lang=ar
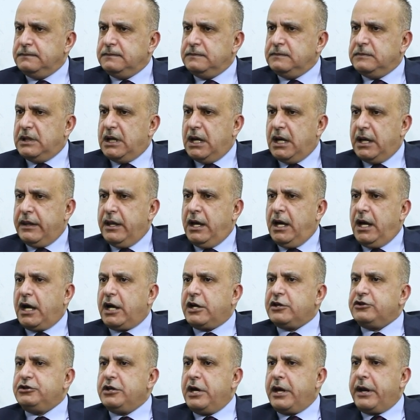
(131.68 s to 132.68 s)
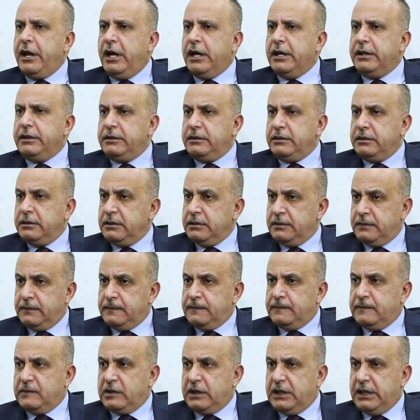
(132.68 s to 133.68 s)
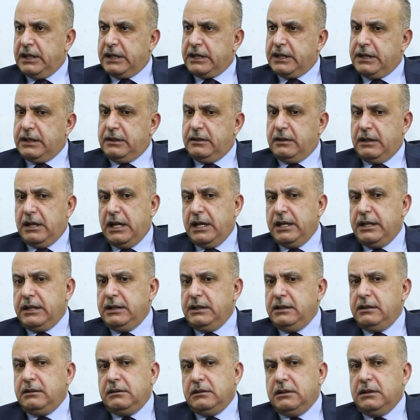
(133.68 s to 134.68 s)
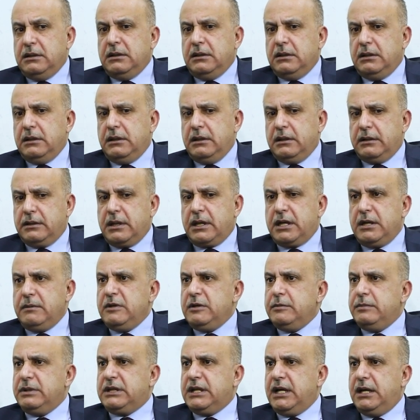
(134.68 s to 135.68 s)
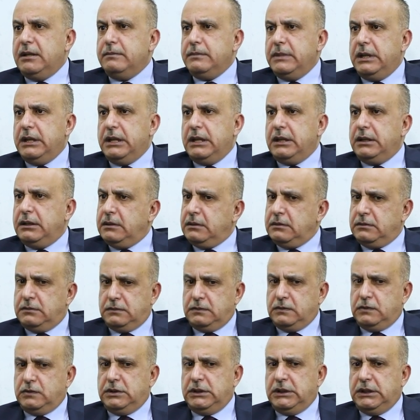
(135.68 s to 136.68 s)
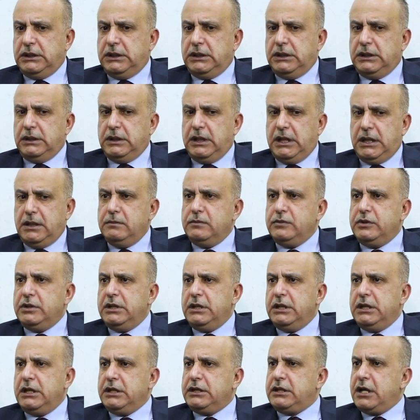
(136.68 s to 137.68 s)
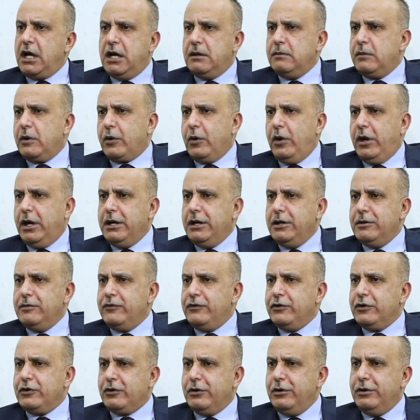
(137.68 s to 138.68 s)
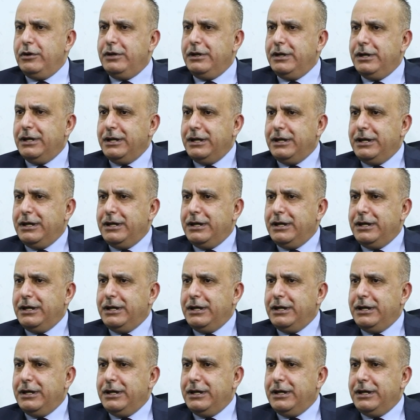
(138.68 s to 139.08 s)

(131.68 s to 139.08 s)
صحيح. هذا حق شرعا طبعا لكن هذه ضريبة بيتحملها والحمد لله تآمروا عليهم في كل